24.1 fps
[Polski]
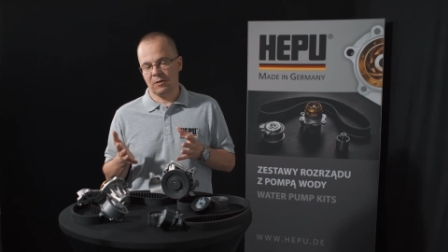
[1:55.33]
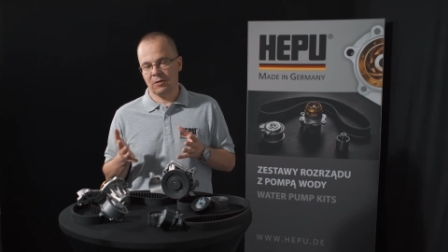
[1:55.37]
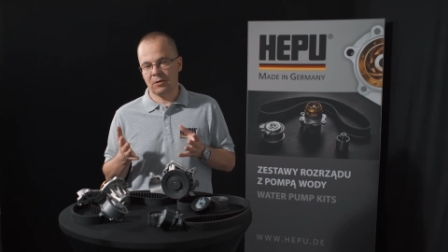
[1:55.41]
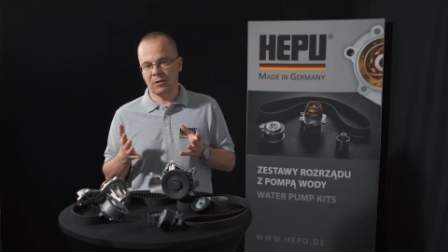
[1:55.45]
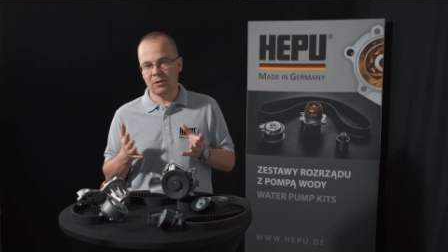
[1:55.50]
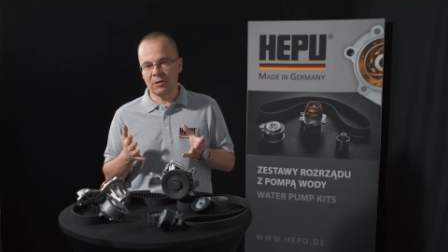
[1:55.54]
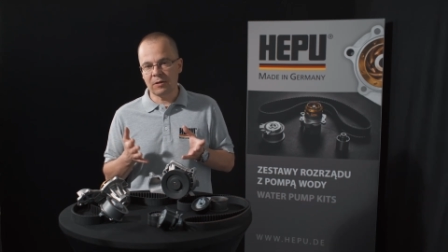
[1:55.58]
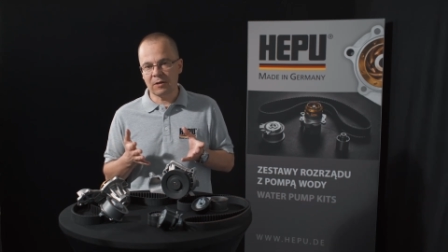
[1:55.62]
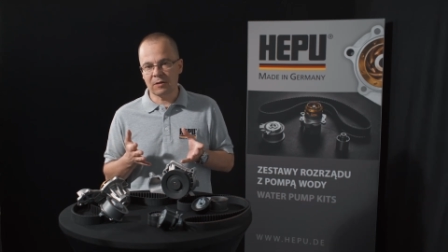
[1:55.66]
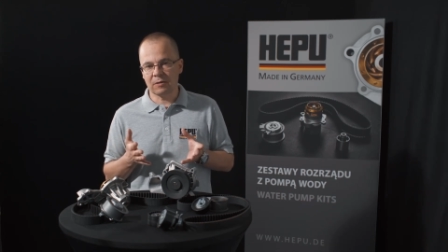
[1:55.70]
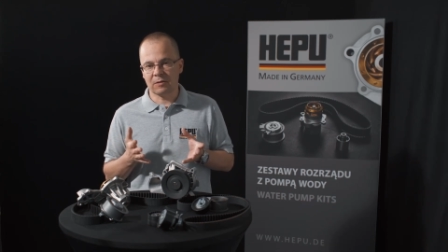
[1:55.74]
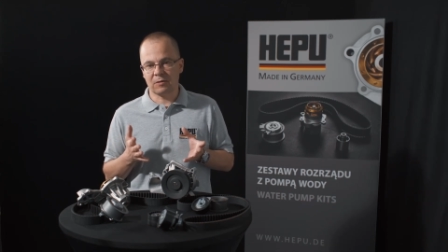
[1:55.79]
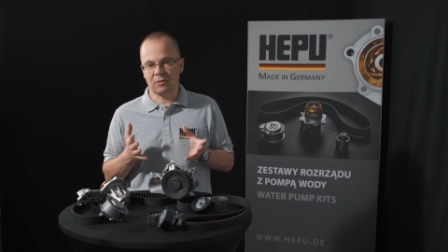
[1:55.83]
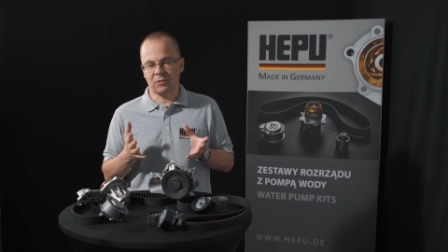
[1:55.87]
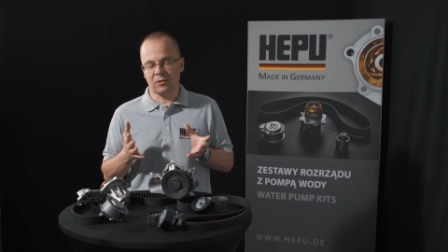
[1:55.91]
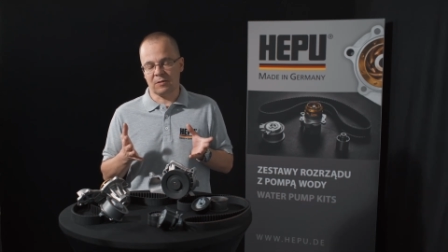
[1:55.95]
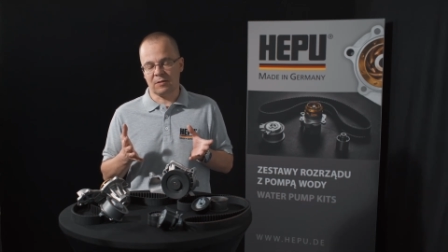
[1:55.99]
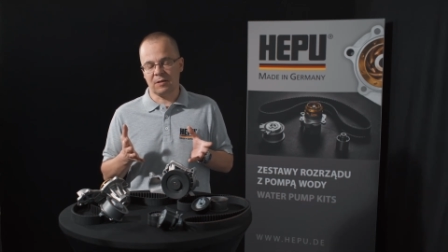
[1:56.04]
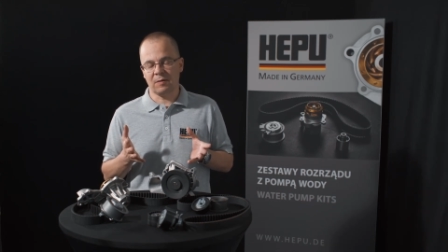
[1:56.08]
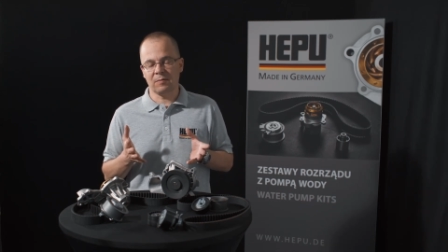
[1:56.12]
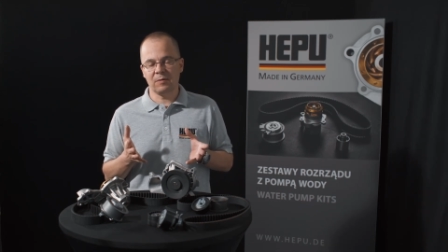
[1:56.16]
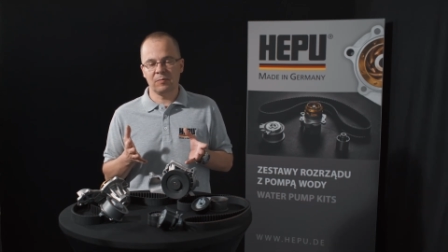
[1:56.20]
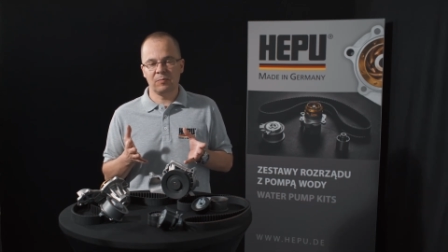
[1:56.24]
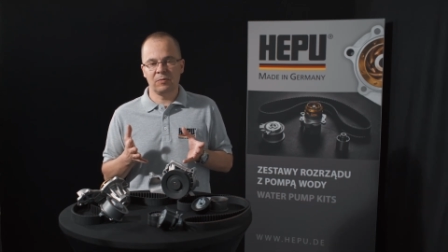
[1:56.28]
Klient
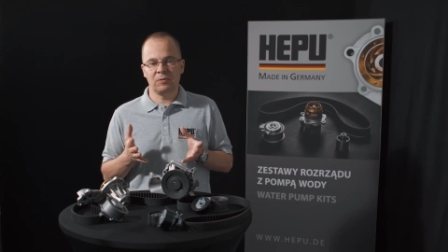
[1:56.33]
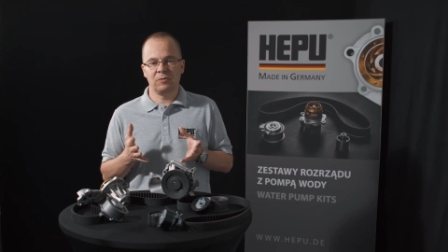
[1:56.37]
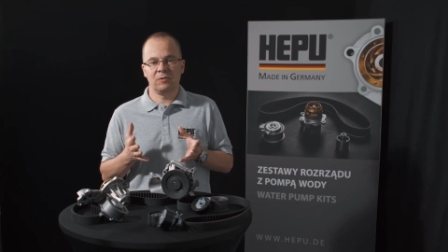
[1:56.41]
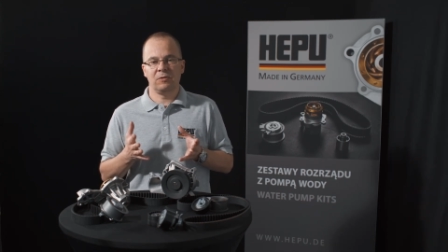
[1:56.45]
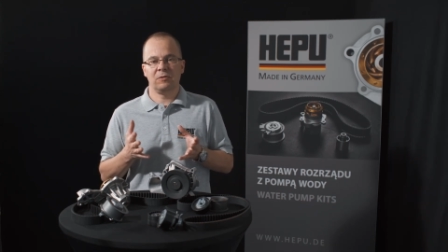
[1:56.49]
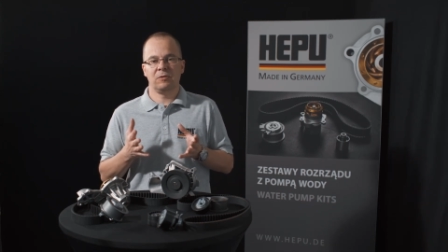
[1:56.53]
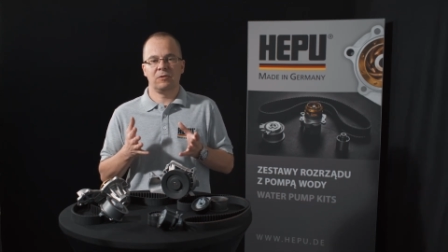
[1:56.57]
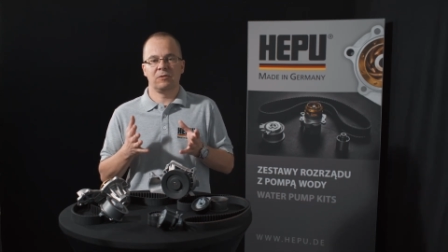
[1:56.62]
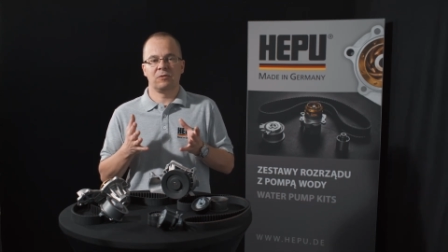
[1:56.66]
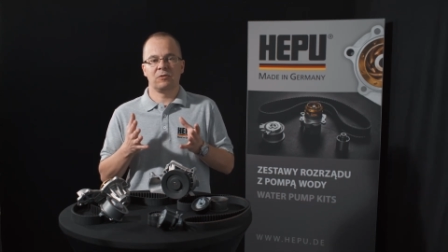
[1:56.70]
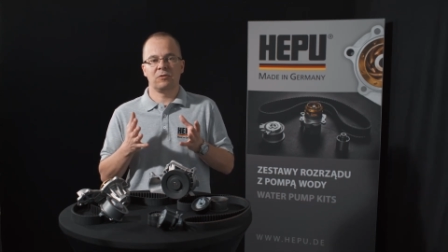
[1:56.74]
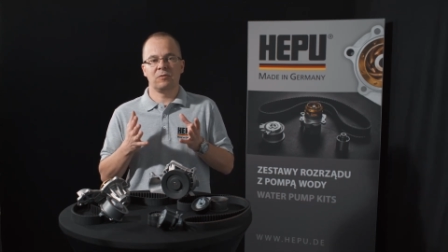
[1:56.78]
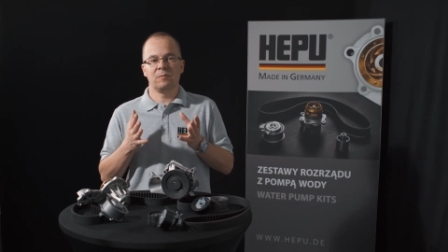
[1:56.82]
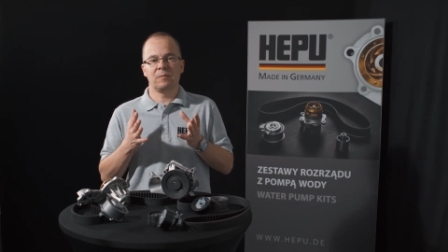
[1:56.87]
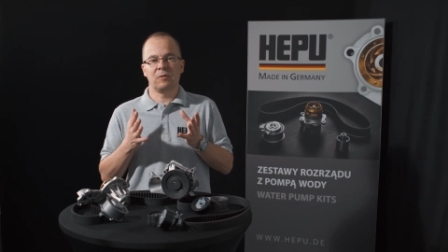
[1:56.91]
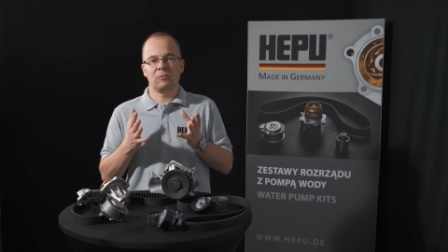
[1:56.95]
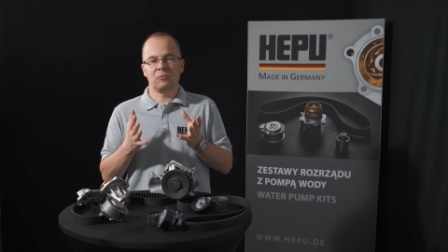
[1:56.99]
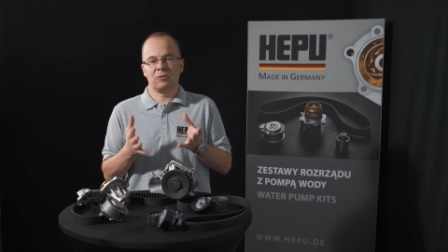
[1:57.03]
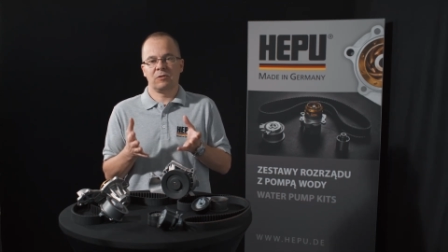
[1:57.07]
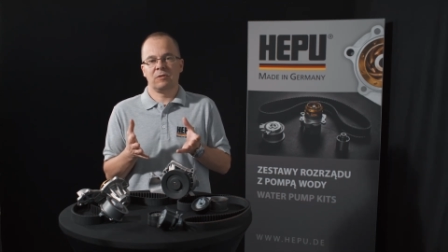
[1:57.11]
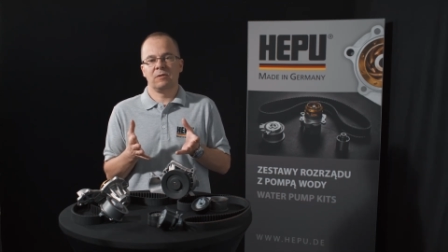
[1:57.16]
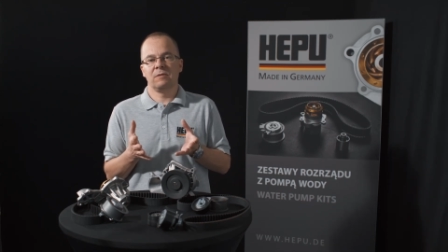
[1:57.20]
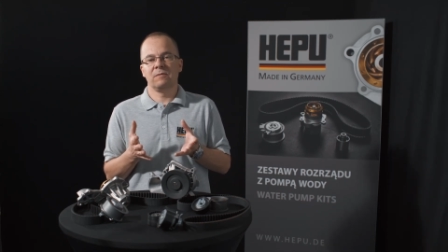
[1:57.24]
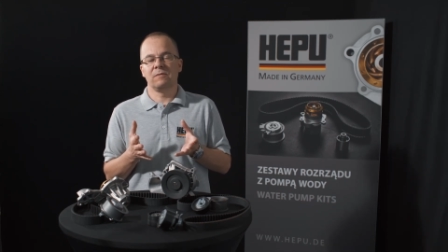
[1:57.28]
czasami będzie się
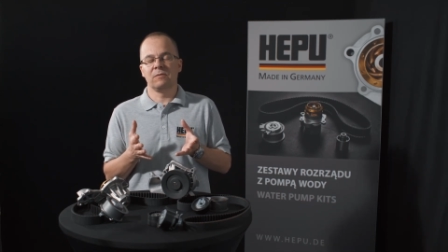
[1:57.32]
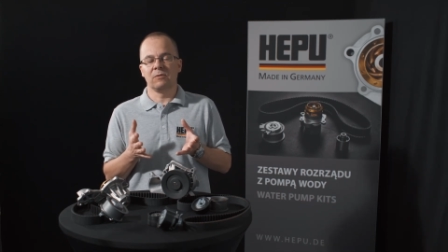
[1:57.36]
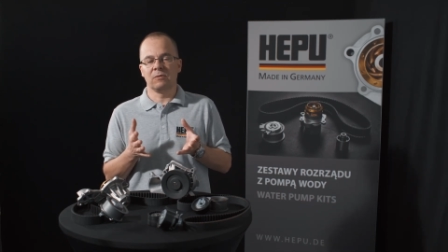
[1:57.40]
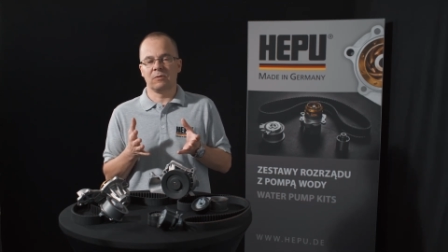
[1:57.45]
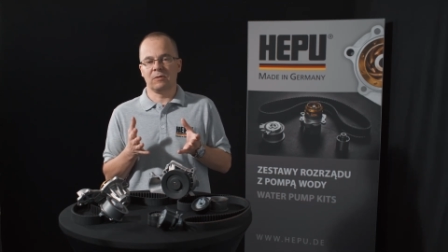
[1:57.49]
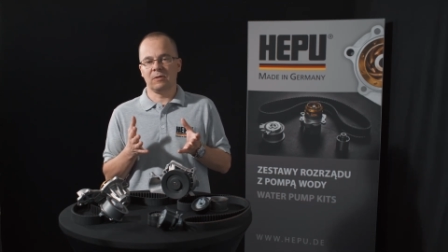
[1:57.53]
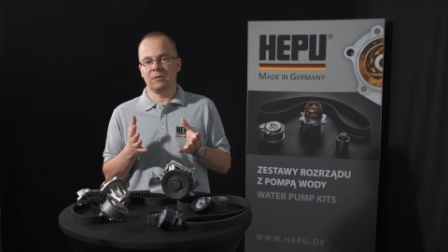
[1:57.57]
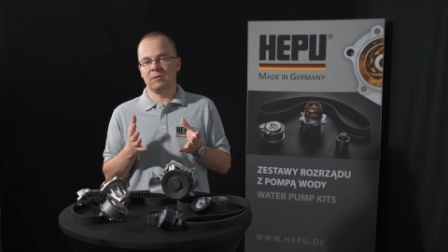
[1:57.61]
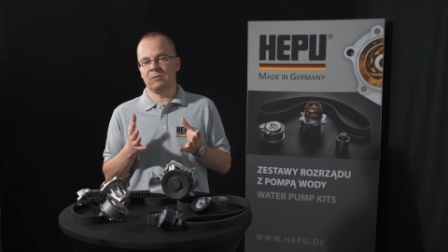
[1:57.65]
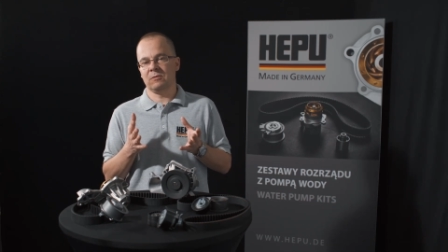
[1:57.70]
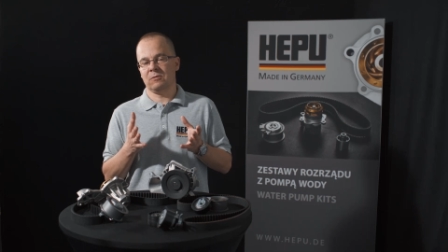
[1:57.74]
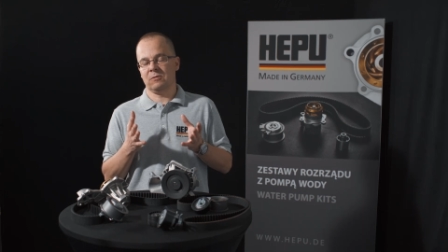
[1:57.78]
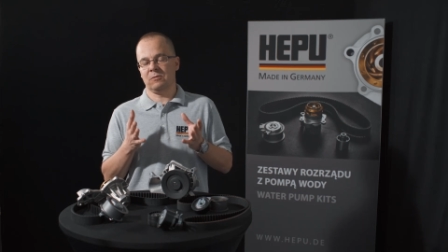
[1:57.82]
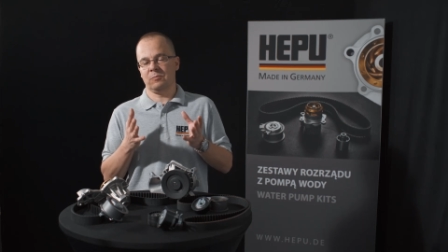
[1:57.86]
trzymał sztywno tego,